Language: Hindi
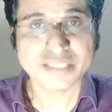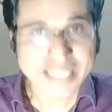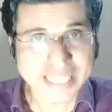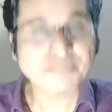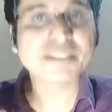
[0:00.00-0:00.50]

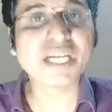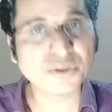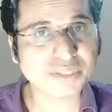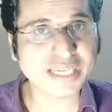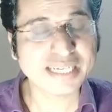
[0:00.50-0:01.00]
नहीं पता
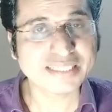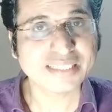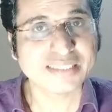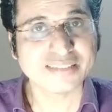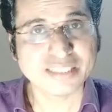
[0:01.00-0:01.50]
होता है
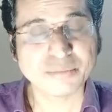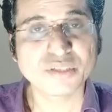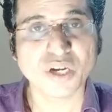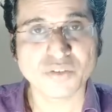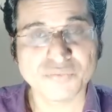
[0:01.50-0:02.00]
कि किसी भी
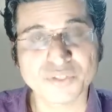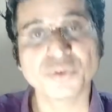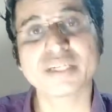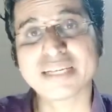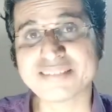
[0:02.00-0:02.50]
कॉन्फ्लिक्ट को
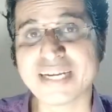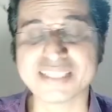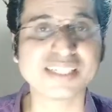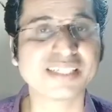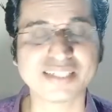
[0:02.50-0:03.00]
कैसे
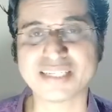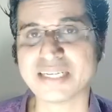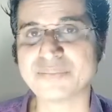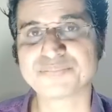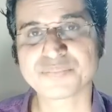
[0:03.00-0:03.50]
हैंडल करना
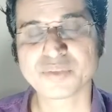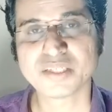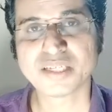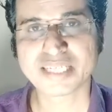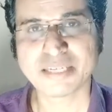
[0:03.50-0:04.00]
है
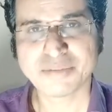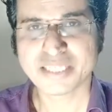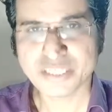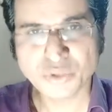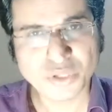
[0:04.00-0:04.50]
कई
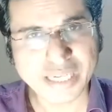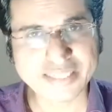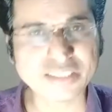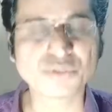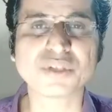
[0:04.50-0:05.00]
बार ईगो
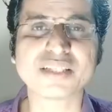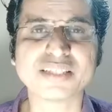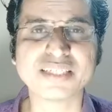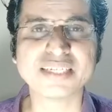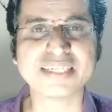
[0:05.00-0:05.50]
क्लैशेज हो जाते
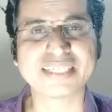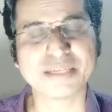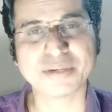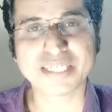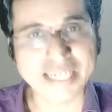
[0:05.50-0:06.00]
हैं कई
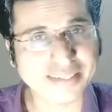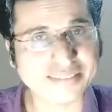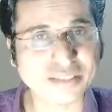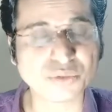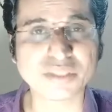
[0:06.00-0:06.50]
बार कई
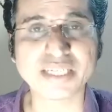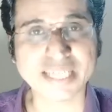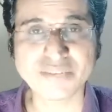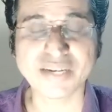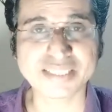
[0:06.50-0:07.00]
रीज़न होते हैं
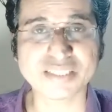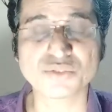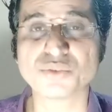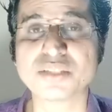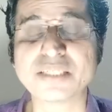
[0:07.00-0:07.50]
कई फैक्टर्स
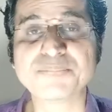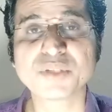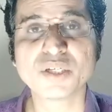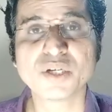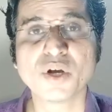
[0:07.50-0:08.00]
होते हैं
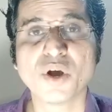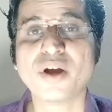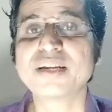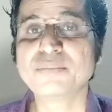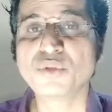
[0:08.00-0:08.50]

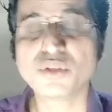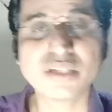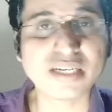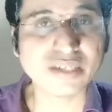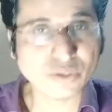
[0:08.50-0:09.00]
और हम
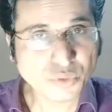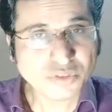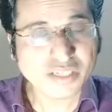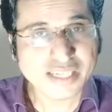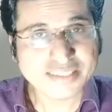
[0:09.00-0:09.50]
लोग उस
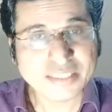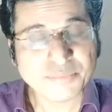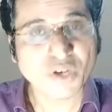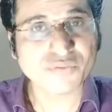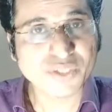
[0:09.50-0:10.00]
रिलेशनशिप
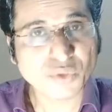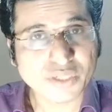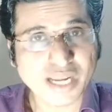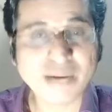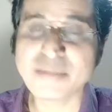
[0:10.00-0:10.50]
कॉन्फ्लिक्ट को
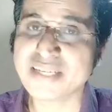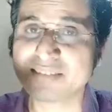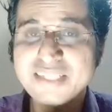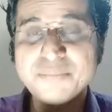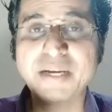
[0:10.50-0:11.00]
ना मैनेज
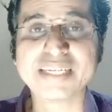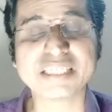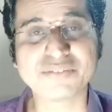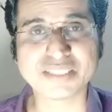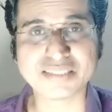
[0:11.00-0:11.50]
कर पाने
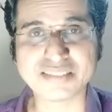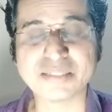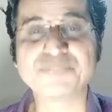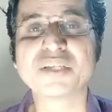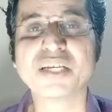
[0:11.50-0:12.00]
की वजह से
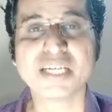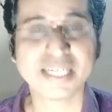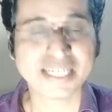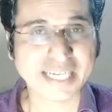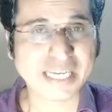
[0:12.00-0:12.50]

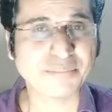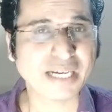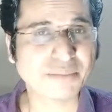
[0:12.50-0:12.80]
कई बार